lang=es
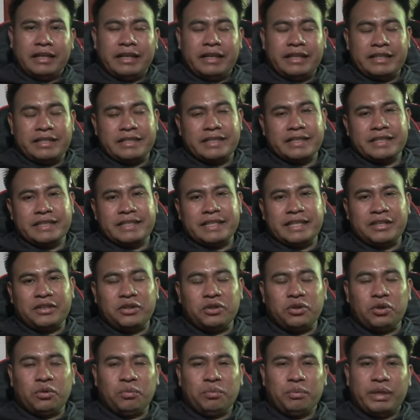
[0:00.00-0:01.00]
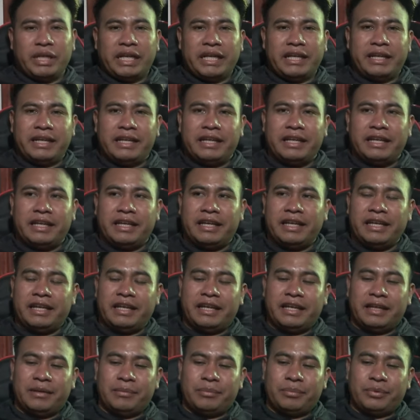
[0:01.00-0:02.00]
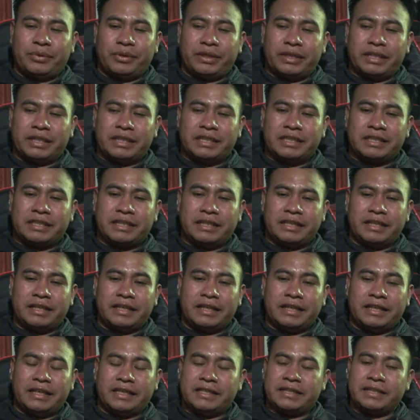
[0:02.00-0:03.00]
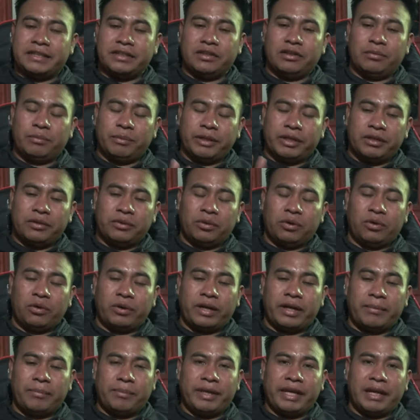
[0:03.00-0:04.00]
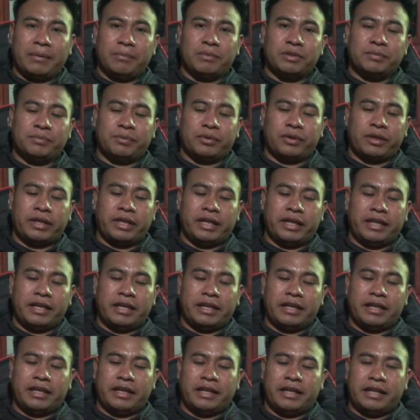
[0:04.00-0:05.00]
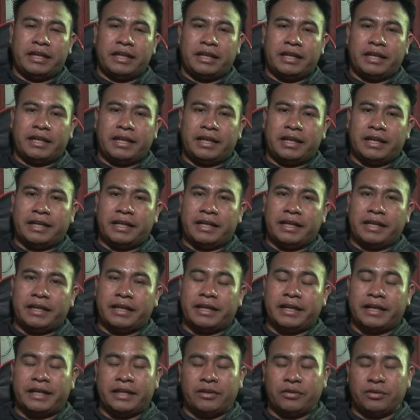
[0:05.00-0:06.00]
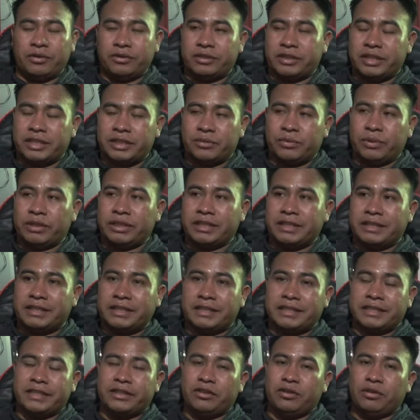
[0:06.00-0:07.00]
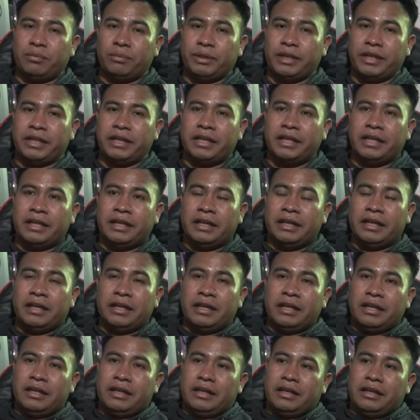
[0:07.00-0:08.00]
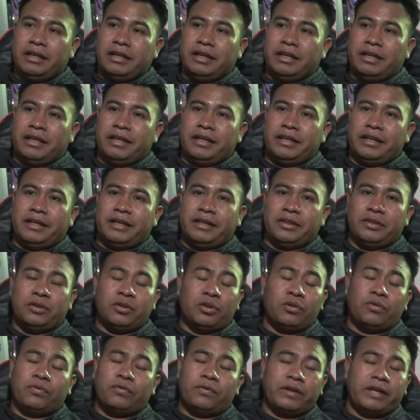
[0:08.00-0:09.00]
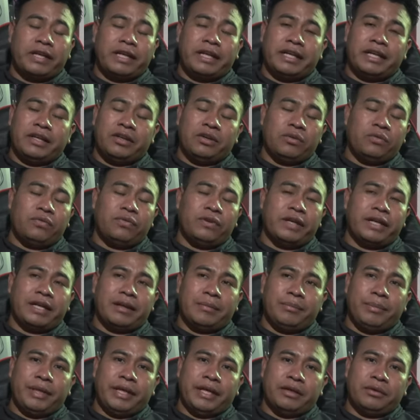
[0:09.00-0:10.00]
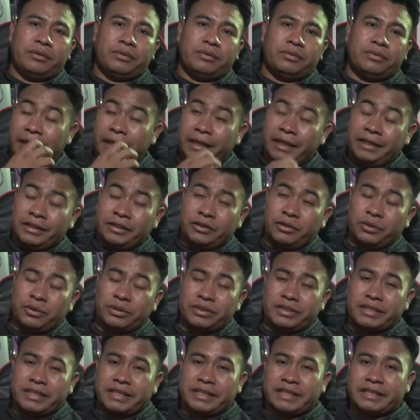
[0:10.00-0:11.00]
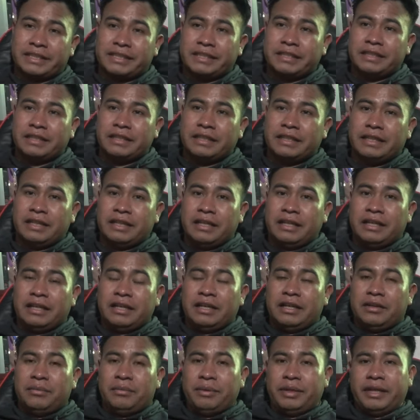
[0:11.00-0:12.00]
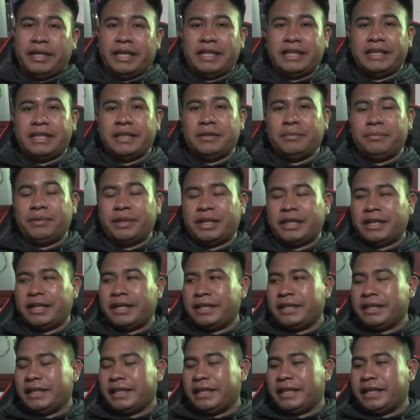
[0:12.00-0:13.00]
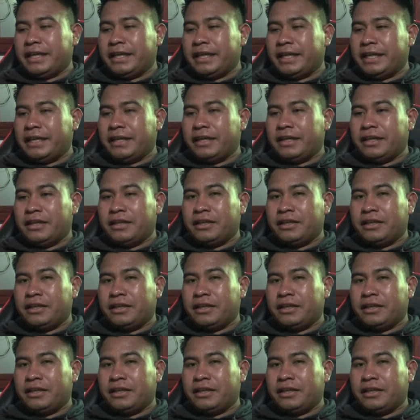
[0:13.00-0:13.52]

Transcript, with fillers: Ese es el nombre y pues eh, ese nombre no lo cambiamos porque eh, el que hackeó nuestras cuentas, ese nombre eh, no, fue, no fue cambiado. Entonces, mi gente, en verdad de que